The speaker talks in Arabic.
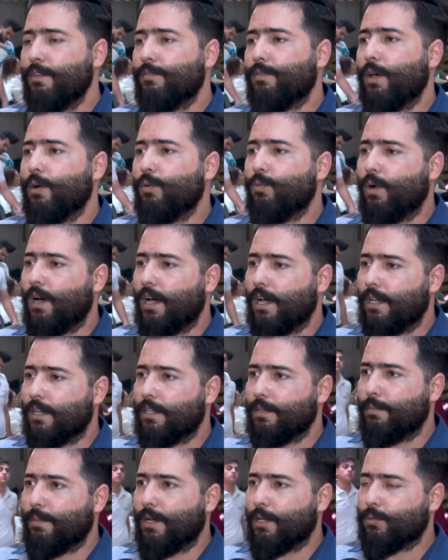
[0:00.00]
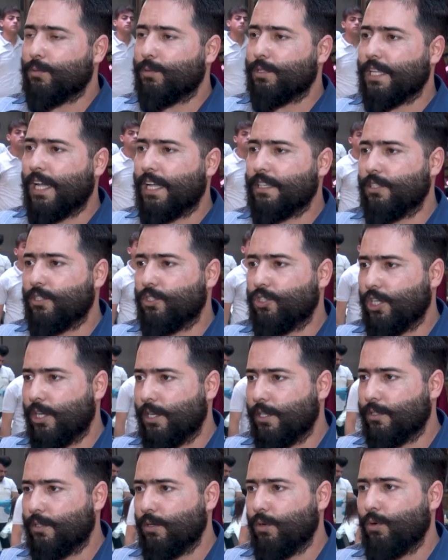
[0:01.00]
فهو معطول تحت
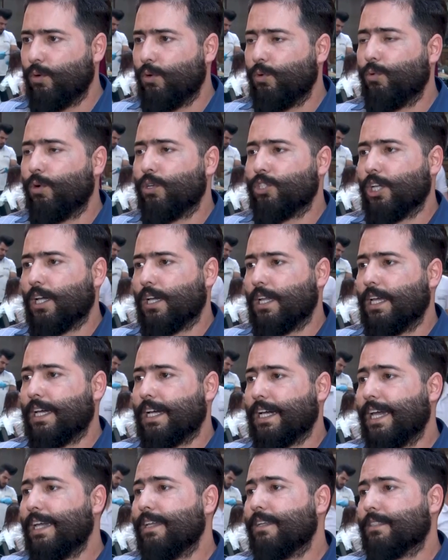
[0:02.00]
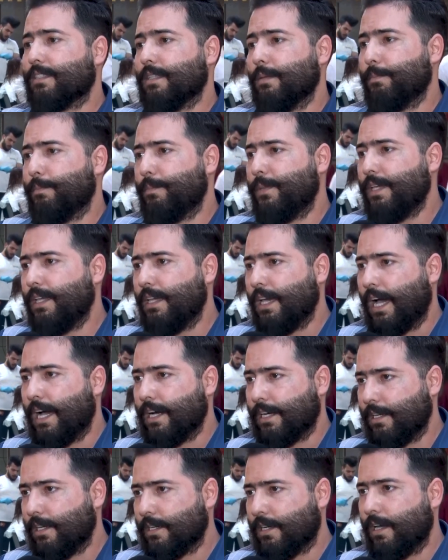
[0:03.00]
الجلد وهو شغله غير طبيه طبية
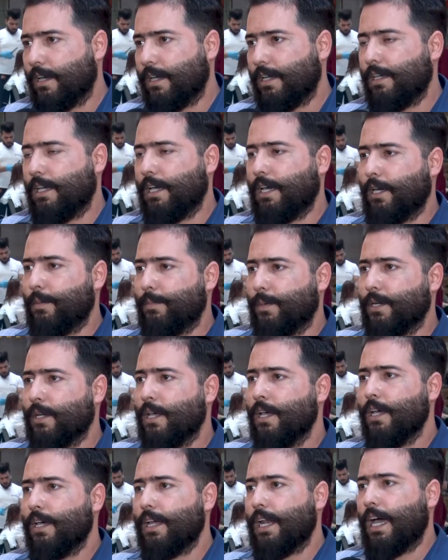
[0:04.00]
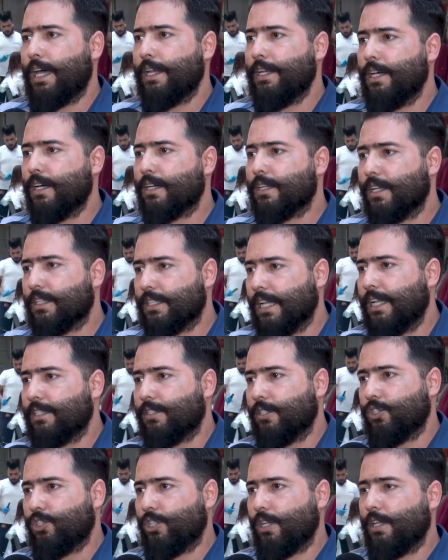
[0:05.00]
حقيقه هي حبر راح نحقنه
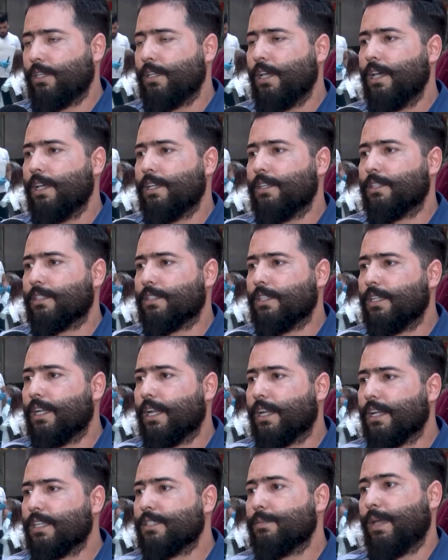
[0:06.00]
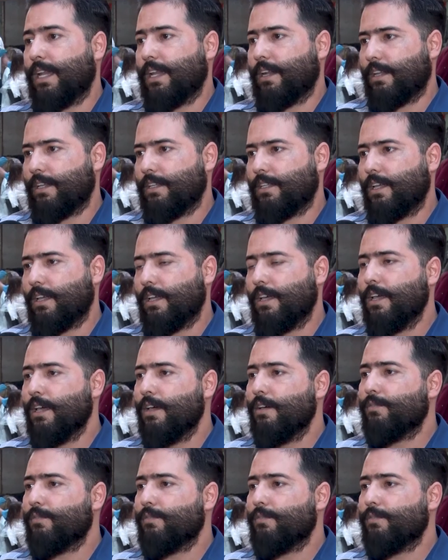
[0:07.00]
تحت الجلد يعطينا الرسمه اللي نريدها